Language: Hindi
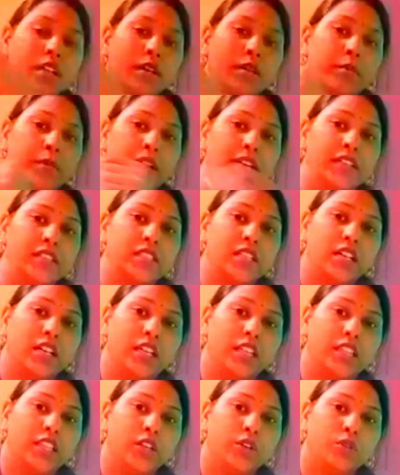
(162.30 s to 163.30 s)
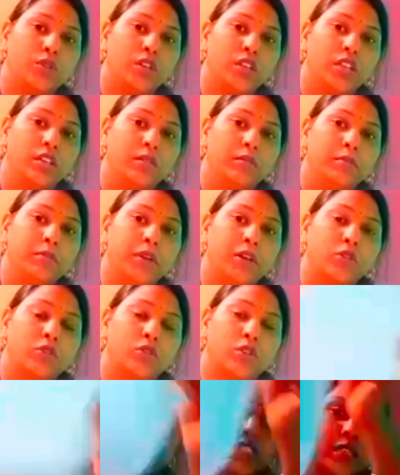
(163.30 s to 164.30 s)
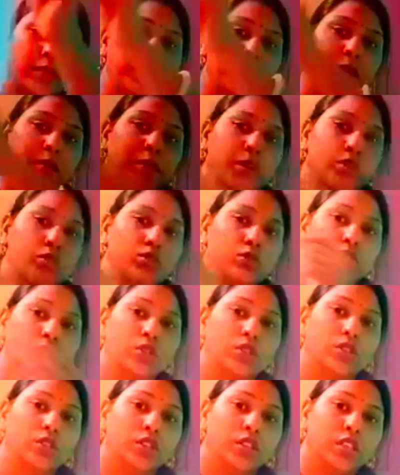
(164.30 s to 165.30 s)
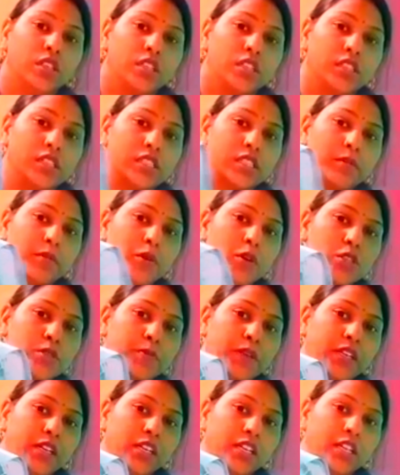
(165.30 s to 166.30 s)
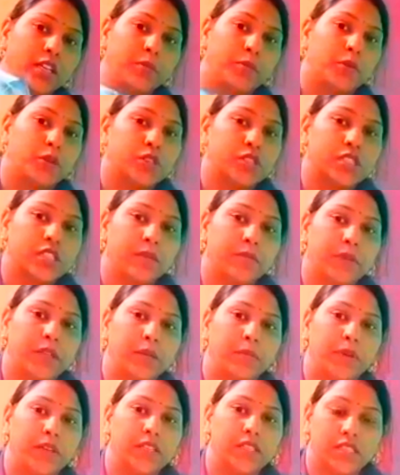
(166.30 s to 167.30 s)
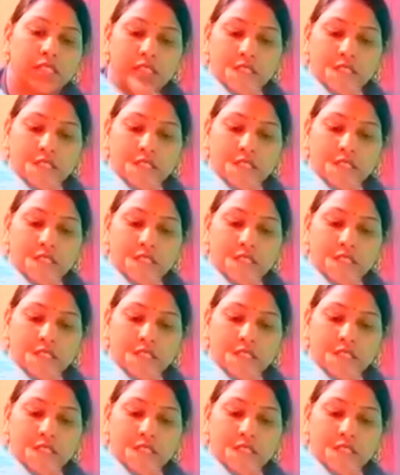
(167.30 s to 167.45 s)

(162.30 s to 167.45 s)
मेडिसिन लेते हुए मैं उनको कैसे पिक भेजूँ ये सब हॉस्पिटल की रिपोर्ट्स हैं मेरे पास